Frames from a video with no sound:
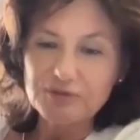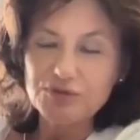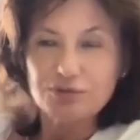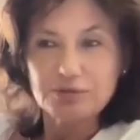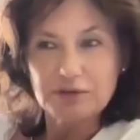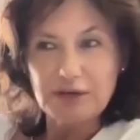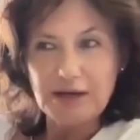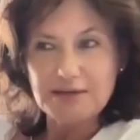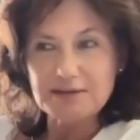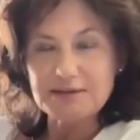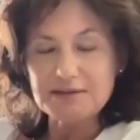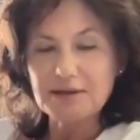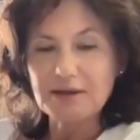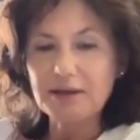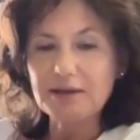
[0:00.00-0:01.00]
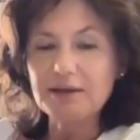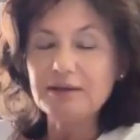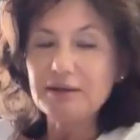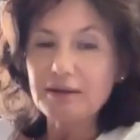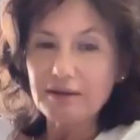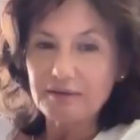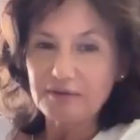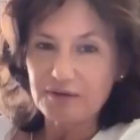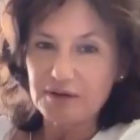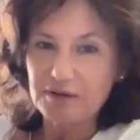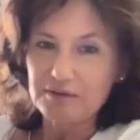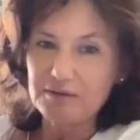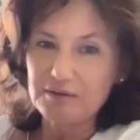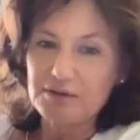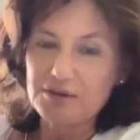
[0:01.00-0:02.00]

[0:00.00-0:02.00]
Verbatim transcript: wśród nas i nie wie,